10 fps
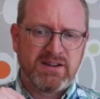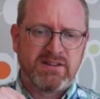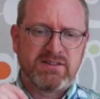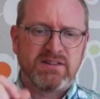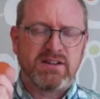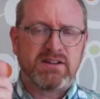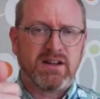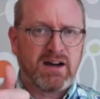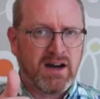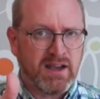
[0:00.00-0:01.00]
ist nicht
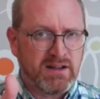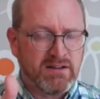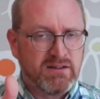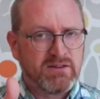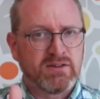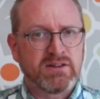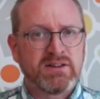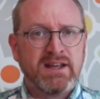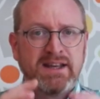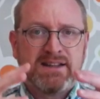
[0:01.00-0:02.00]
einer,
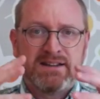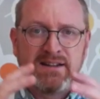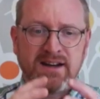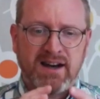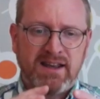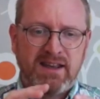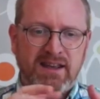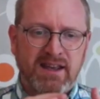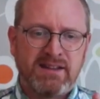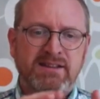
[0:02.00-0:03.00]
sondern drei
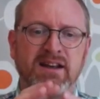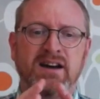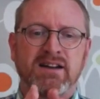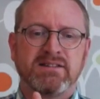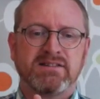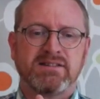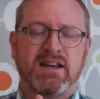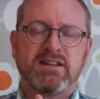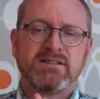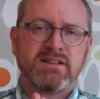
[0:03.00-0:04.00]
in eins.
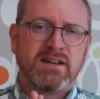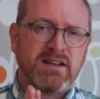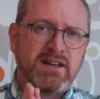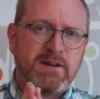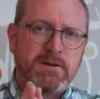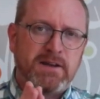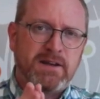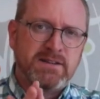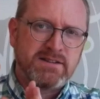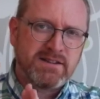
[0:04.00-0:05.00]
Er ist
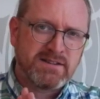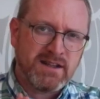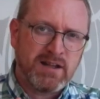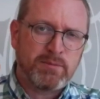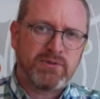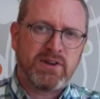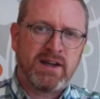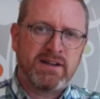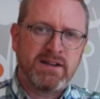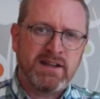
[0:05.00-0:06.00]
in sich selbst
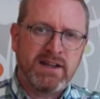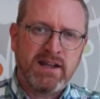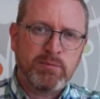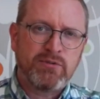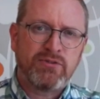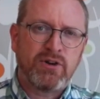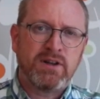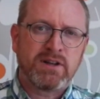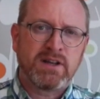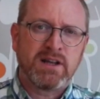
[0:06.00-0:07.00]
eine
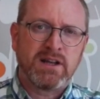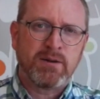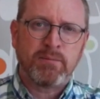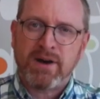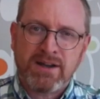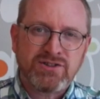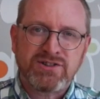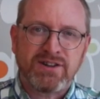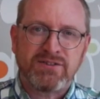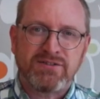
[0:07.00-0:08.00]
liebevolle
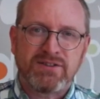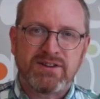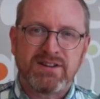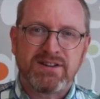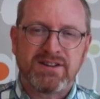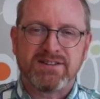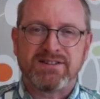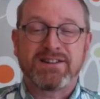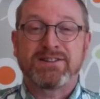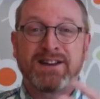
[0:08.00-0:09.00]
Gemeinschaft. Das
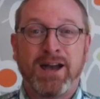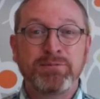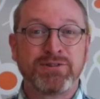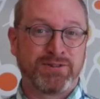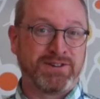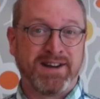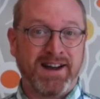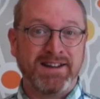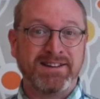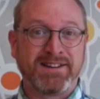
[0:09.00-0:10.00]
ist das Geheimnis von
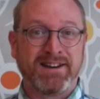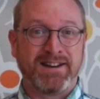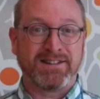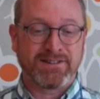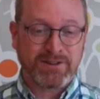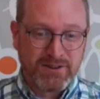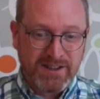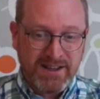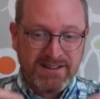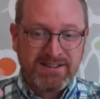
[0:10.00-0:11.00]
Dreieinigkeit, dass
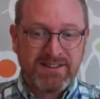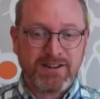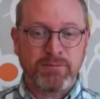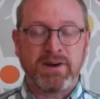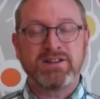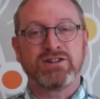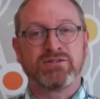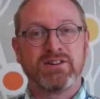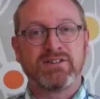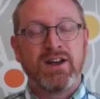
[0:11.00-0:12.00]
Gott in sich Gemeinschaft
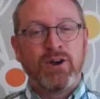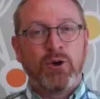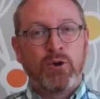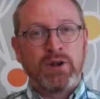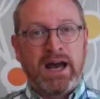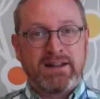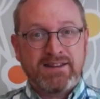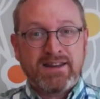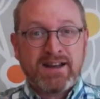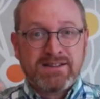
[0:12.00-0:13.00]
ist und er hat
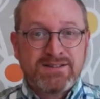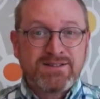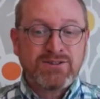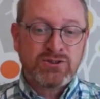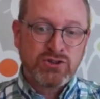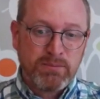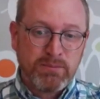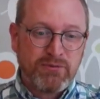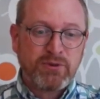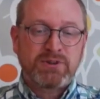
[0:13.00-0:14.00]
die ganze
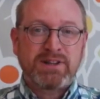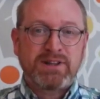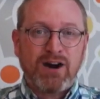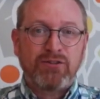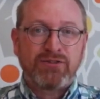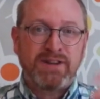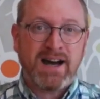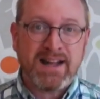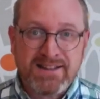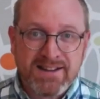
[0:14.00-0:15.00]
Schöpfung daraufhin
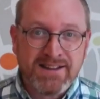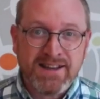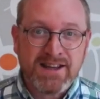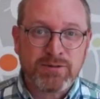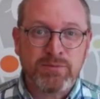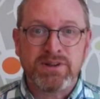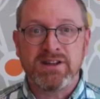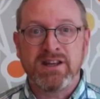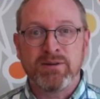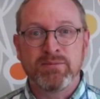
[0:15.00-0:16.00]
angelegt,
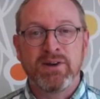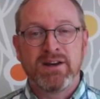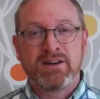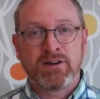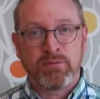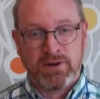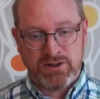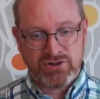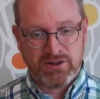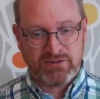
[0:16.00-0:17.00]
mit ihm
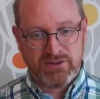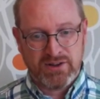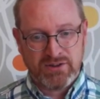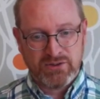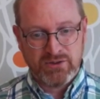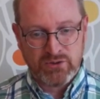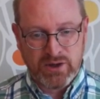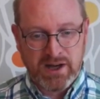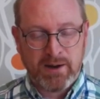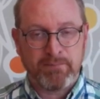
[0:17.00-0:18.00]
Gemeinschaft
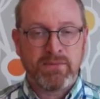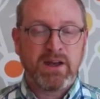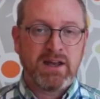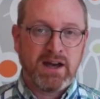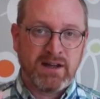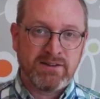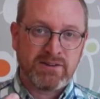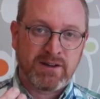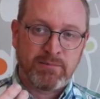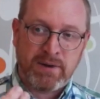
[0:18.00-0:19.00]
zu haben, an
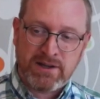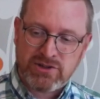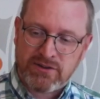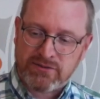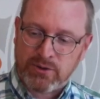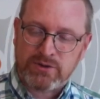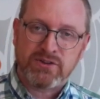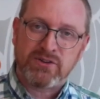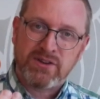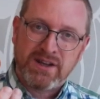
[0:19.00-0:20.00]
dieser Gemeinschaft
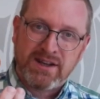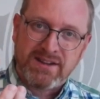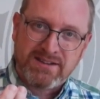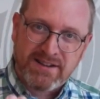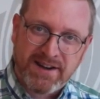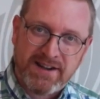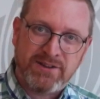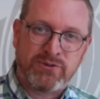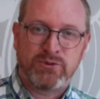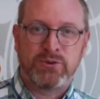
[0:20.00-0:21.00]
Gottes
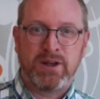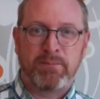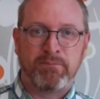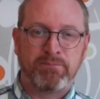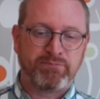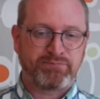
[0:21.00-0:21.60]
teilzunehmen.